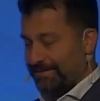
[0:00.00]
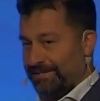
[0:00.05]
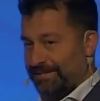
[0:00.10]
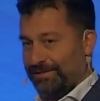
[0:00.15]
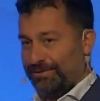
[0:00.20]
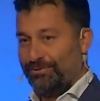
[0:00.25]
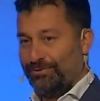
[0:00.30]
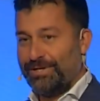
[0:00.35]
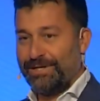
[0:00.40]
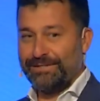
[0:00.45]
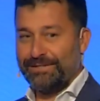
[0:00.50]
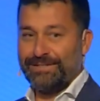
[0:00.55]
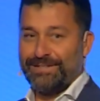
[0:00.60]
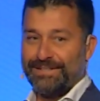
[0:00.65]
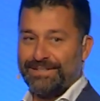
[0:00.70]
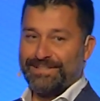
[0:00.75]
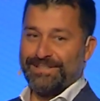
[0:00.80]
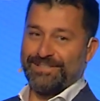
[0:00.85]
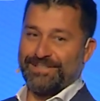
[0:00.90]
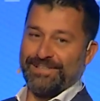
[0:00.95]
Günaydın
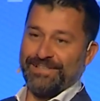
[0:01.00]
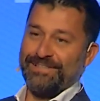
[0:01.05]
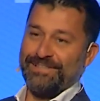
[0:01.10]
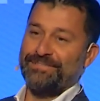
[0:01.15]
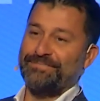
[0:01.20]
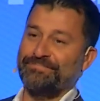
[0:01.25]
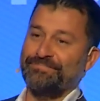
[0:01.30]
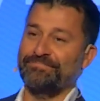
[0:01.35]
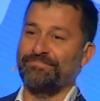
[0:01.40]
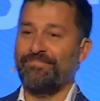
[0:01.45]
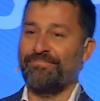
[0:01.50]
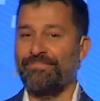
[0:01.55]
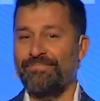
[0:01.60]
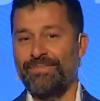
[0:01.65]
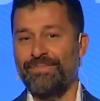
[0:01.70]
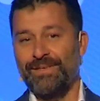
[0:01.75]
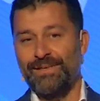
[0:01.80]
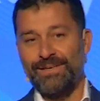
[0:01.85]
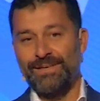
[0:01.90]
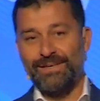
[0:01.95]
herkese.
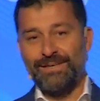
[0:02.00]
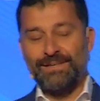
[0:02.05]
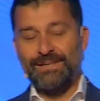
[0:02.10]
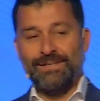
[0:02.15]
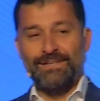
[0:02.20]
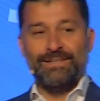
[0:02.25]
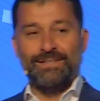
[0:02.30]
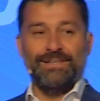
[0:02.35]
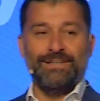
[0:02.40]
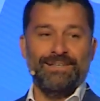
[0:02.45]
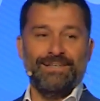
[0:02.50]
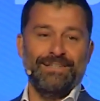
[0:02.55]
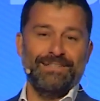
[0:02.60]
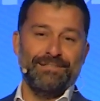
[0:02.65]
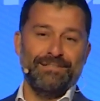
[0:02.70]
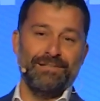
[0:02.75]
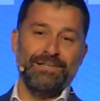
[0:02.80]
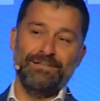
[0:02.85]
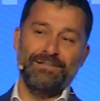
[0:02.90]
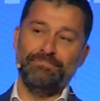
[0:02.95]
Ee,
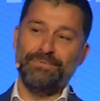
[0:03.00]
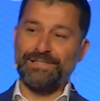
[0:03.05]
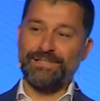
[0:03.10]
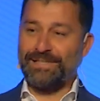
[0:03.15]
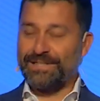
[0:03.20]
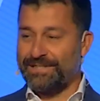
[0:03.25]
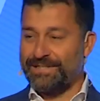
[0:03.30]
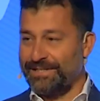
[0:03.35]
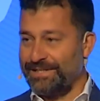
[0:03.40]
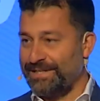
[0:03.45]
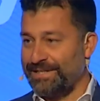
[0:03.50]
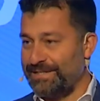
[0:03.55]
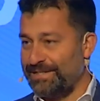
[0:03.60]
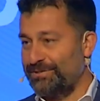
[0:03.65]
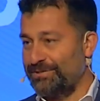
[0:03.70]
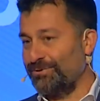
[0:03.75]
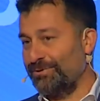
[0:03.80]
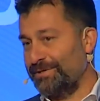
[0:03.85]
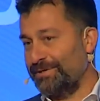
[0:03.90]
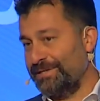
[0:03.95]
biz de
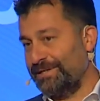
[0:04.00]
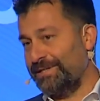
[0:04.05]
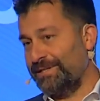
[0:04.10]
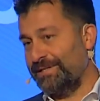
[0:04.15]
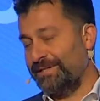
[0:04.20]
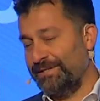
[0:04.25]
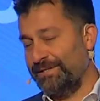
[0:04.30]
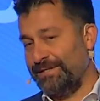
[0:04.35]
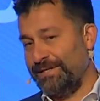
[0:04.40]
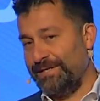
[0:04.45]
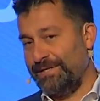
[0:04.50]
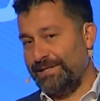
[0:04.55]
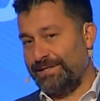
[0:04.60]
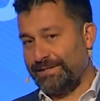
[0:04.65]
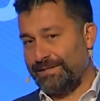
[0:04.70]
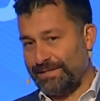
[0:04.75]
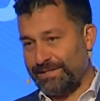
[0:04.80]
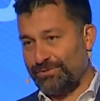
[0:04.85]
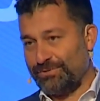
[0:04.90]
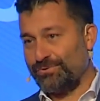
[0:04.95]
Kariyer.net olarak ilk
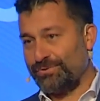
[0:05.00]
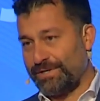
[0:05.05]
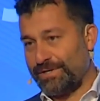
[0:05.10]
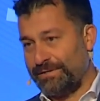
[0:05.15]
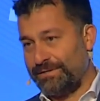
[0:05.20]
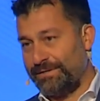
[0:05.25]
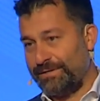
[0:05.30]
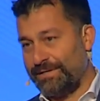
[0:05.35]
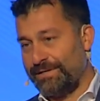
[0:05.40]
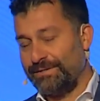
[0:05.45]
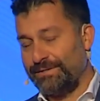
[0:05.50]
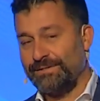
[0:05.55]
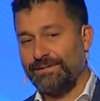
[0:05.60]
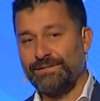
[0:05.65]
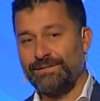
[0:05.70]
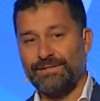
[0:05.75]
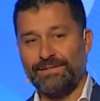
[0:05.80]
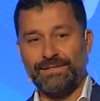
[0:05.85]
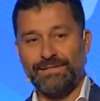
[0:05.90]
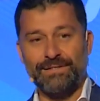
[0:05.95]
kez düzenlenen
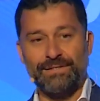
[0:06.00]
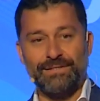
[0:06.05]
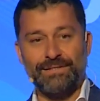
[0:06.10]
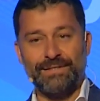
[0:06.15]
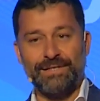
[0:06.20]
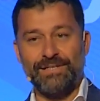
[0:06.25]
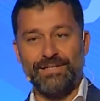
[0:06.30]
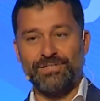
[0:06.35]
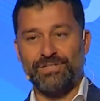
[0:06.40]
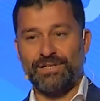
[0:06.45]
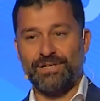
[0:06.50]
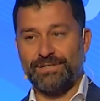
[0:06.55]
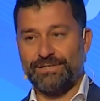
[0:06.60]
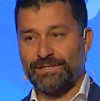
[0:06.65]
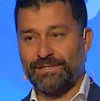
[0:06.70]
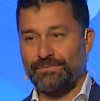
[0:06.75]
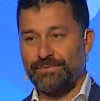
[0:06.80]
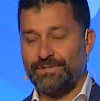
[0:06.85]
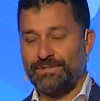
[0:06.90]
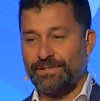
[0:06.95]
e, HR
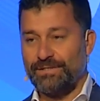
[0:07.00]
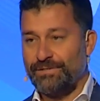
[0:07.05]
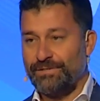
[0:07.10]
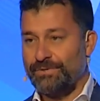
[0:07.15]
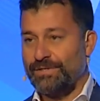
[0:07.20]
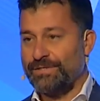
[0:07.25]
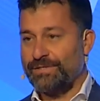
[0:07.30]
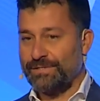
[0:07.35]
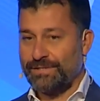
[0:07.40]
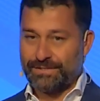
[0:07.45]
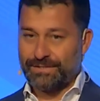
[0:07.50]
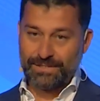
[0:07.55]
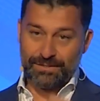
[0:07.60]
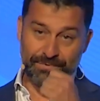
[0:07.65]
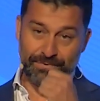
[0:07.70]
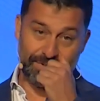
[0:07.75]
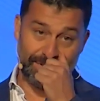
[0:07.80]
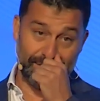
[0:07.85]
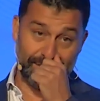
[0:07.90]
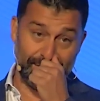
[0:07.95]
Summit'e, New HR
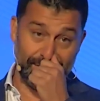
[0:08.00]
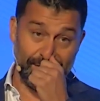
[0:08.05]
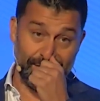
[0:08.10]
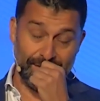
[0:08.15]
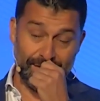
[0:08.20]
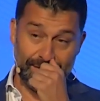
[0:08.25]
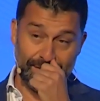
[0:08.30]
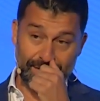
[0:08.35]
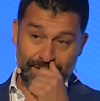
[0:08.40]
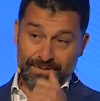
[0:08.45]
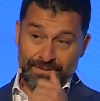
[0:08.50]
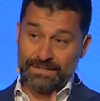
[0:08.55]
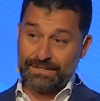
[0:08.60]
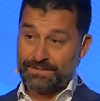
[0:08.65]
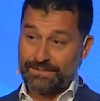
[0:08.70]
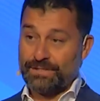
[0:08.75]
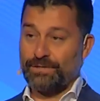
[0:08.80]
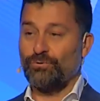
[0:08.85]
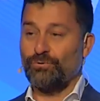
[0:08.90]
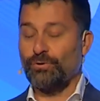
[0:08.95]
Summit'e e,
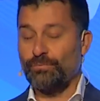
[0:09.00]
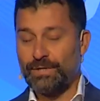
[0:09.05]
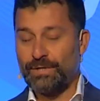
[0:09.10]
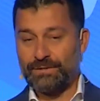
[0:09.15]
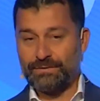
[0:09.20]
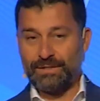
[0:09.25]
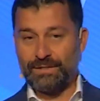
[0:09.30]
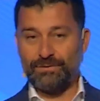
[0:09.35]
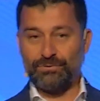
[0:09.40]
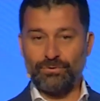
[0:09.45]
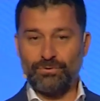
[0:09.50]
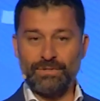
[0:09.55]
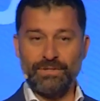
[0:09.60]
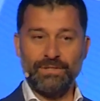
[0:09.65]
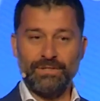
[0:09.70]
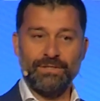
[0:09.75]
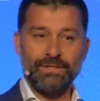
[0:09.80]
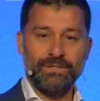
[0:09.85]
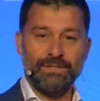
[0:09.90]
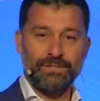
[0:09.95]
destek olmaktan
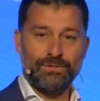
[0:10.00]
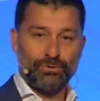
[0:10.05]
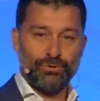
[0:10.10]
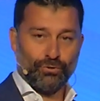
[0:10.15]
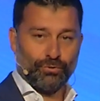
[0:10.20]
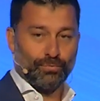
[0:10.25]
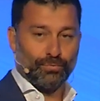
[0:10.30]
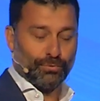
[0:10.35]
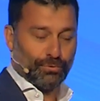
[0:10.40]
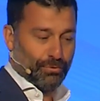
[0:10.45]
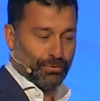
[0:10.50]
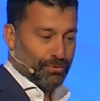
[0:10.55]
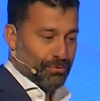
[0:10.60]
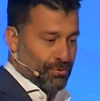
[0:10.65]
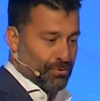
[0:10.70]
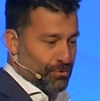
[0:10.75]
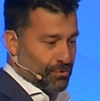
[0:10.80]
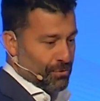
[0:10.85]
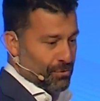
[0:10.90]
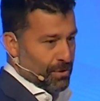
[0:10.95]
dolayı çok
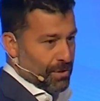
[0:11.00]
mutluyuz.